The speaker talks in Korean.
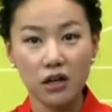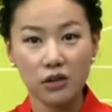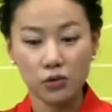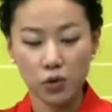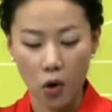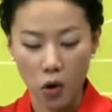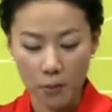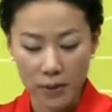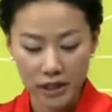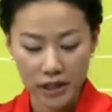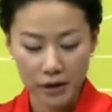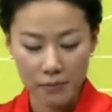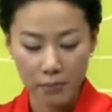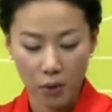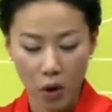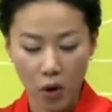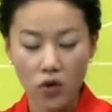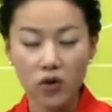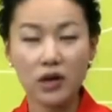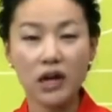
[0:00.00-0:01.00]
또 얼마나
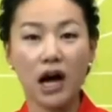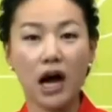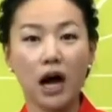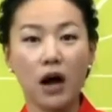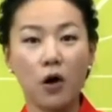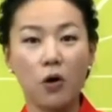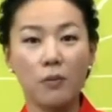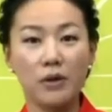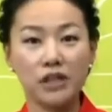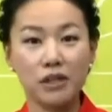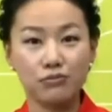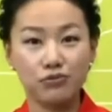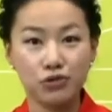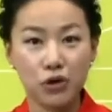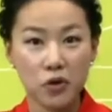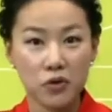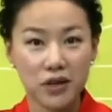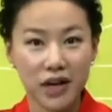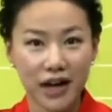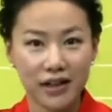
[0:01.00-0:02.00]
먼가 얼마나
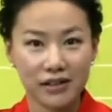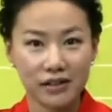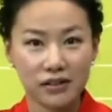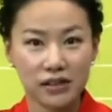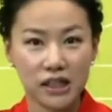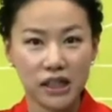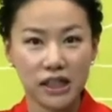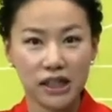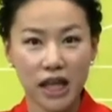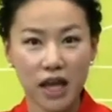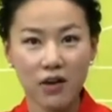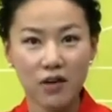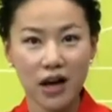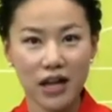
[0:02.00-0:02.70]
무거운가 등등인데요.